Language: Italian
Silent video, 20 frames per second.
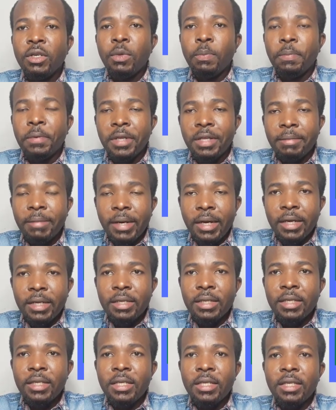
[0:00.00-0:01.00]
prima
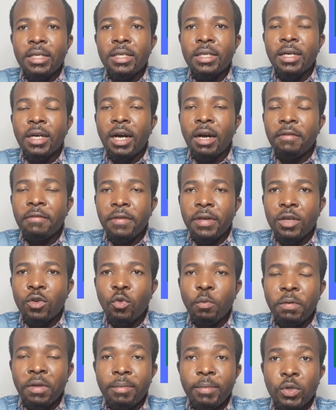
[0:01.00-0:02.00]
di avere
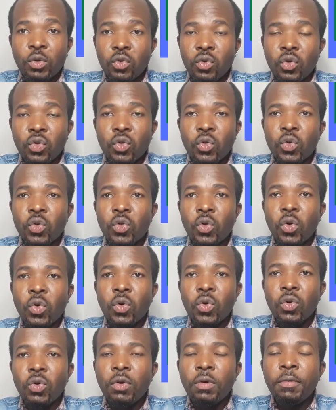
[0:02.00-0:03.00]
un permesso di
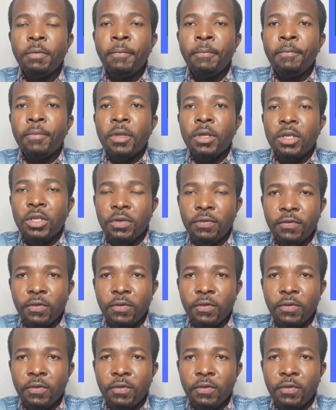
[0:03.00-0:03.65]
soggiorno ci